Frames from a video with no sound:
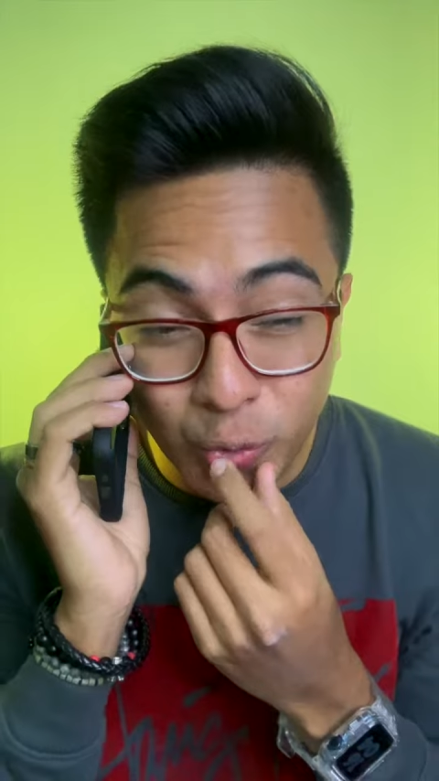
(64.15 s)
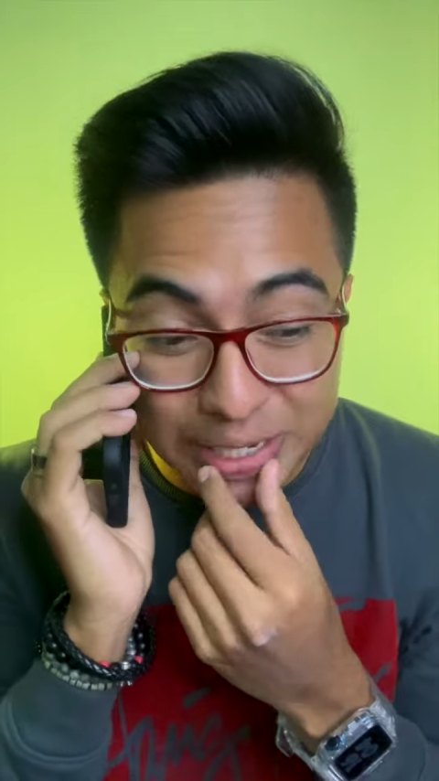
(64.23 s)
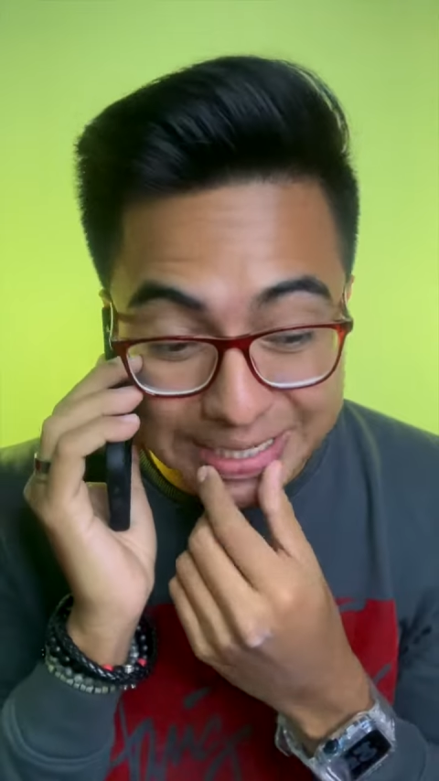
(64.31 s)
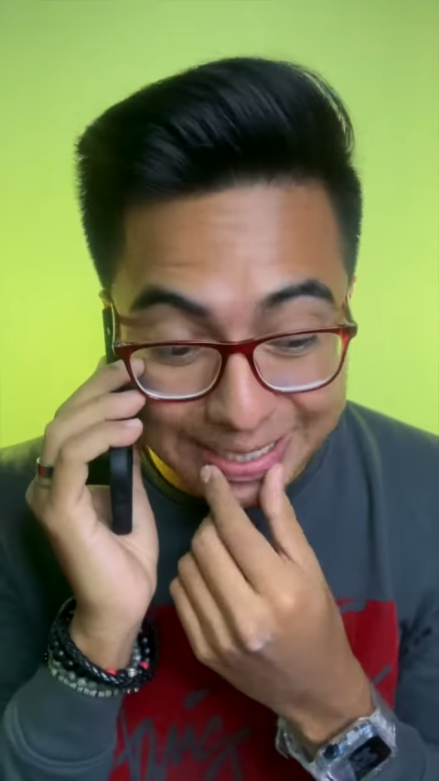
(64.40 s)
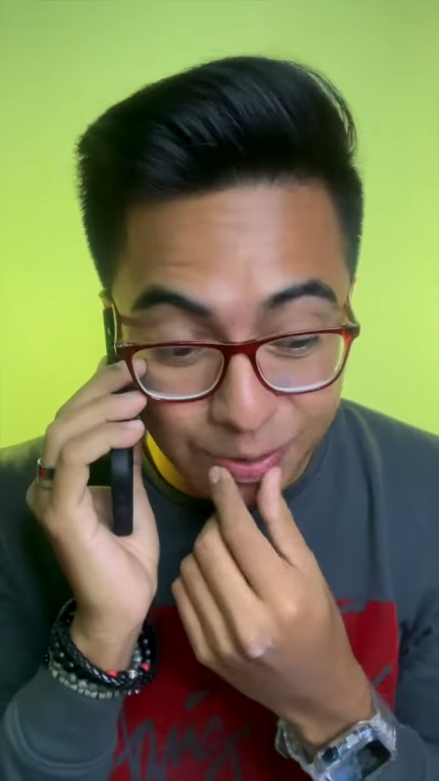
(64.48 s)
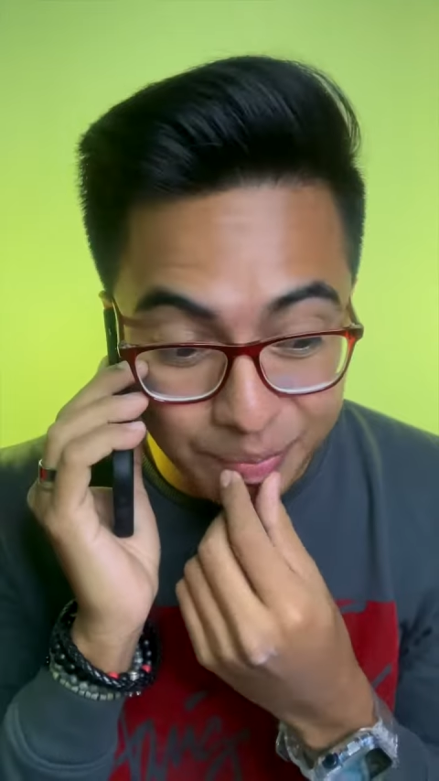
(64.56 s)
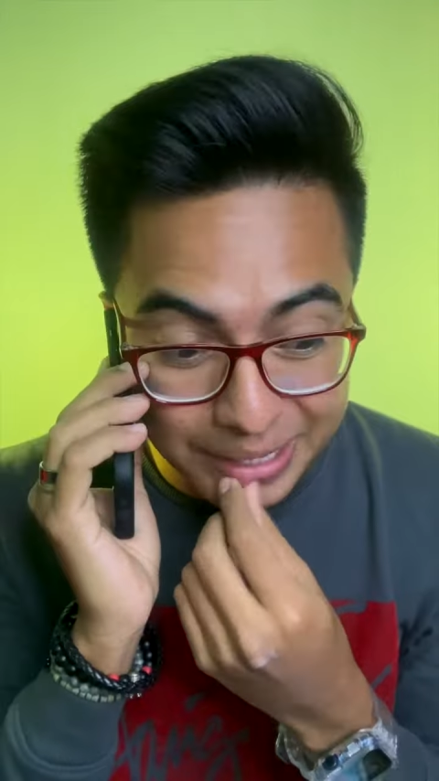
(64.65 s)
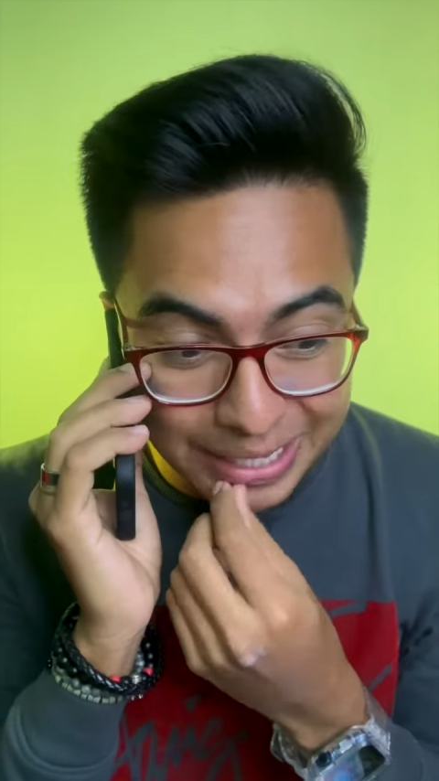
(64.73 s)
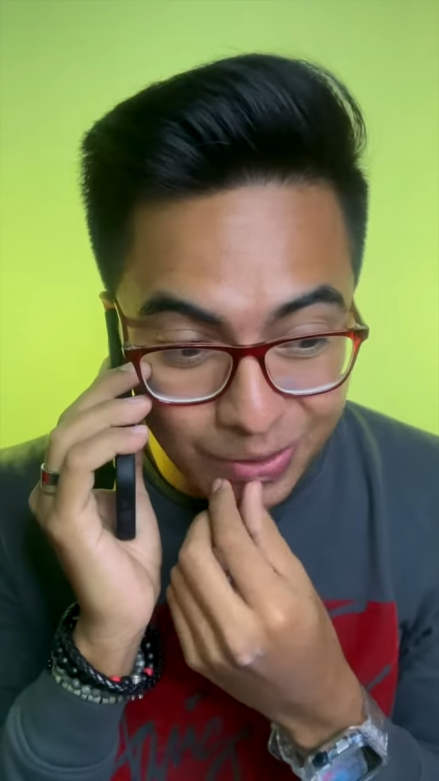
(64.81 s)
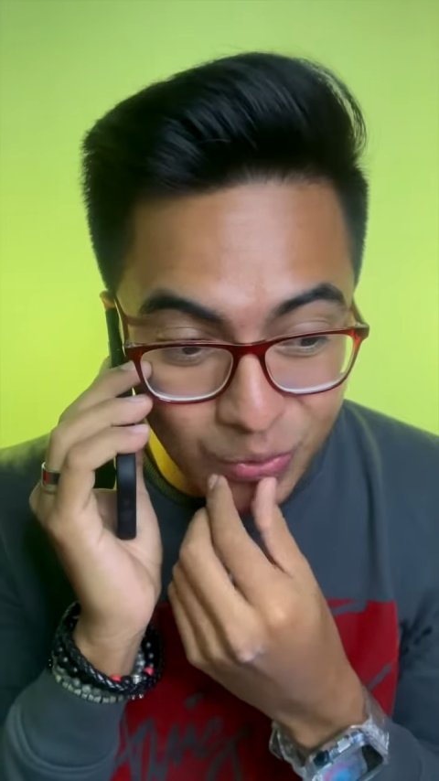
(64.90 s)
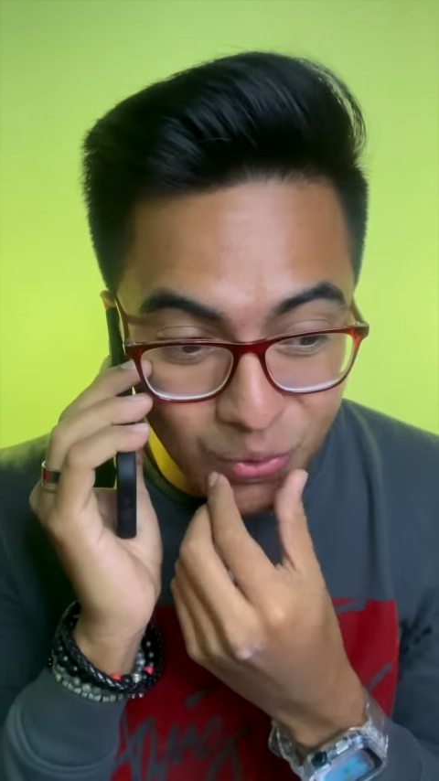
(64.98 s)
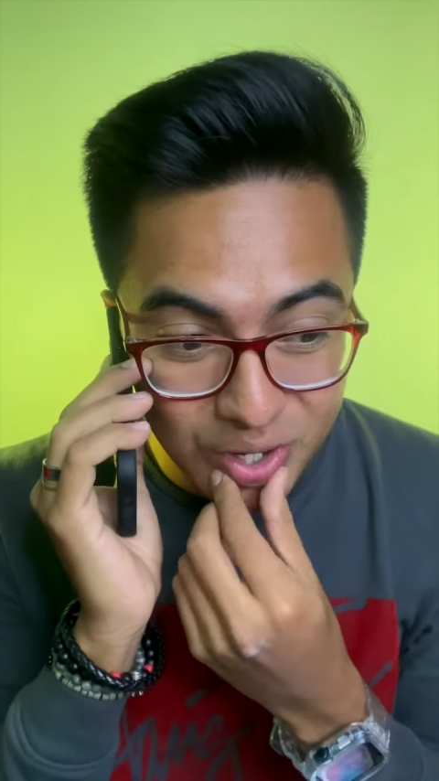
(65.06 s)
este
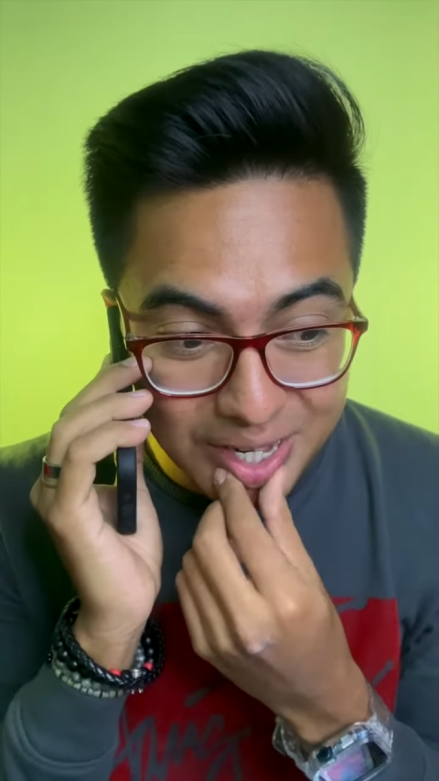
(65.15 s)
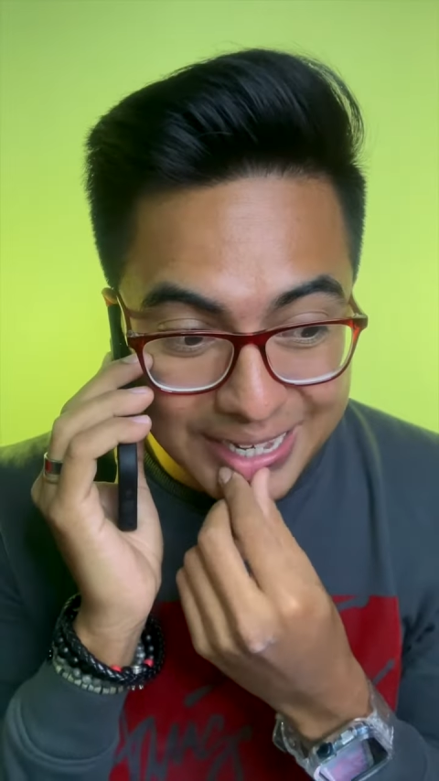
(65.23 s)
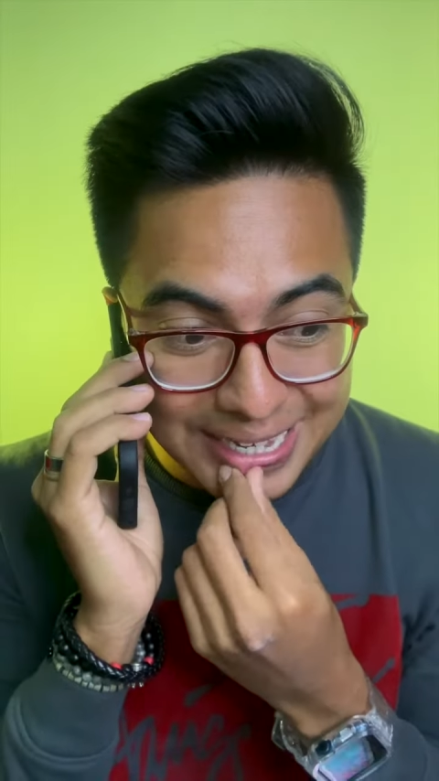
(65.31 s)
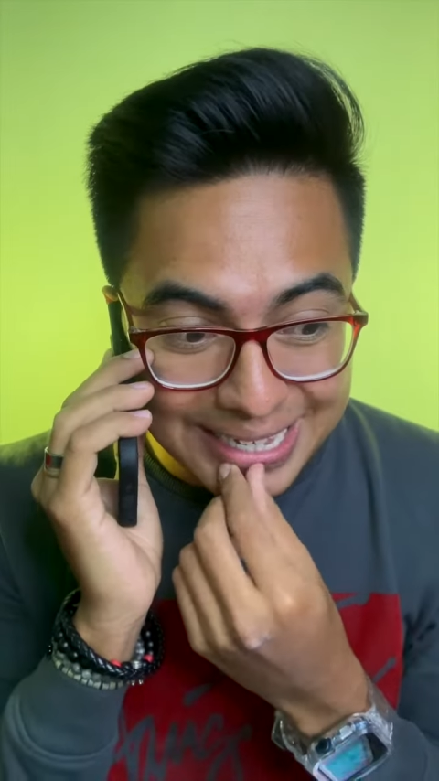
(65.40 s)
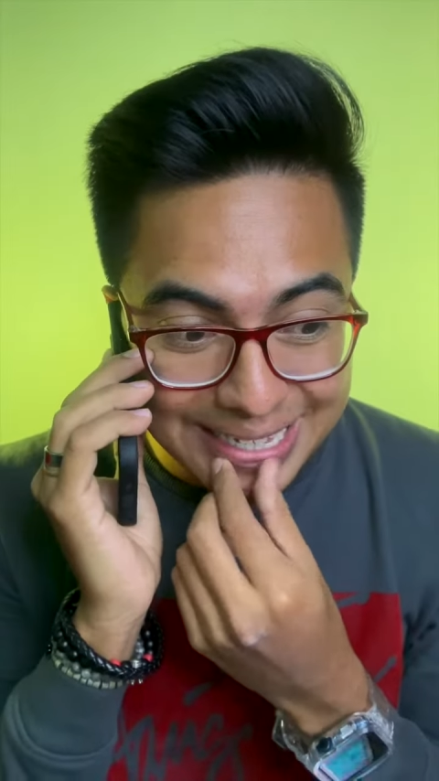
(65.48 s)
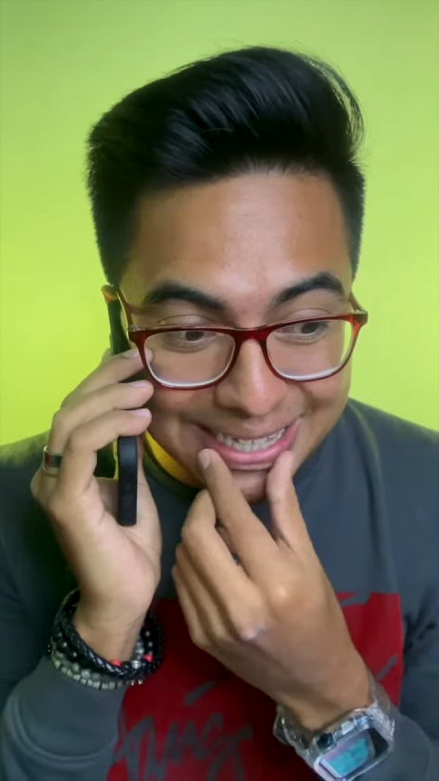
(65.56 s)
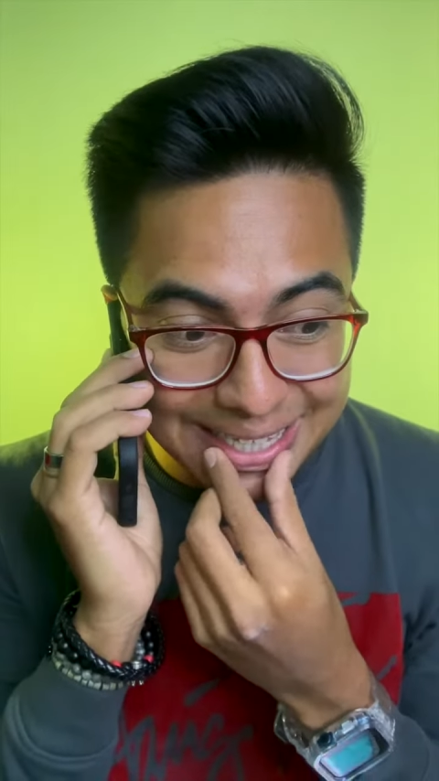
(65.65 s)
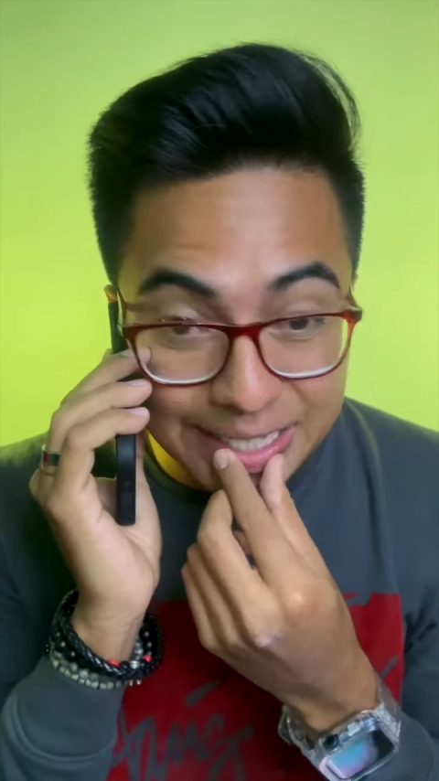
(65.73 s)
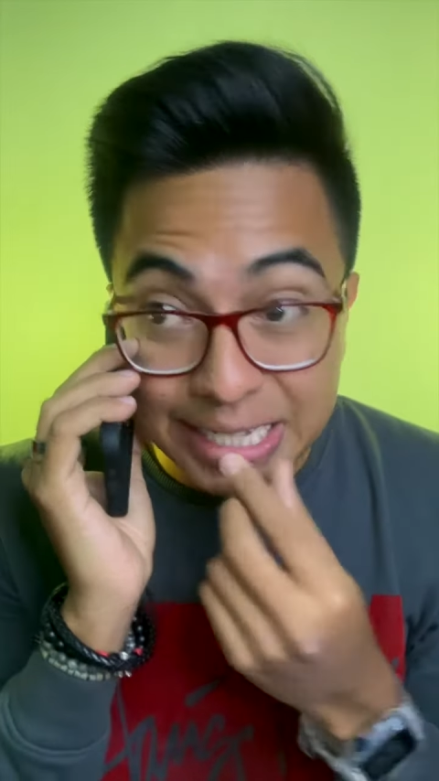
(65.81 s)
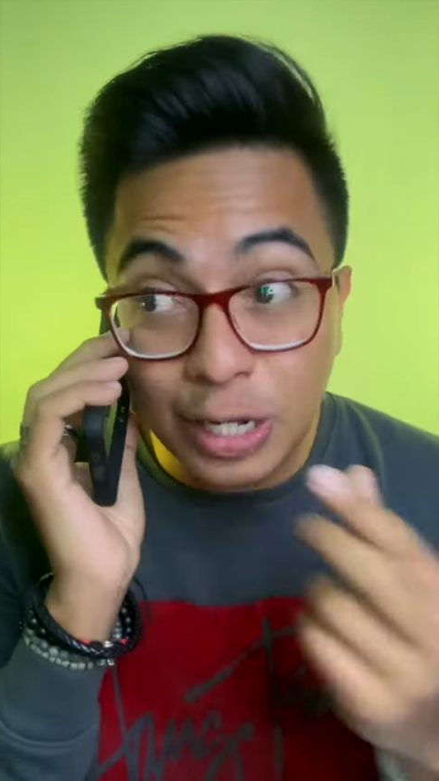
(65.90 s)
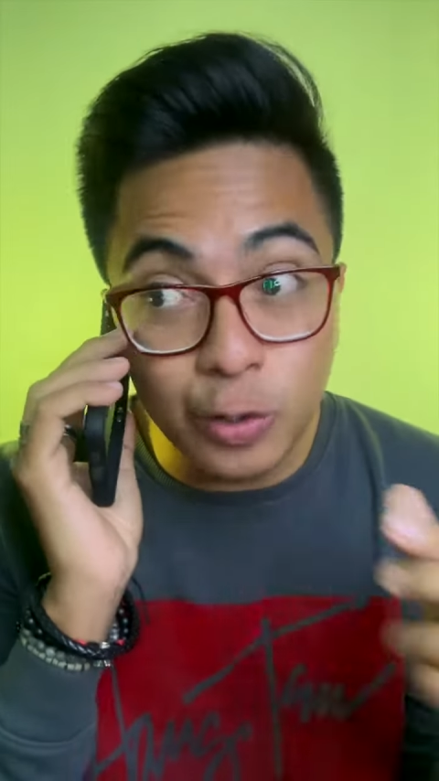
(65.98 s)
domingo, ni,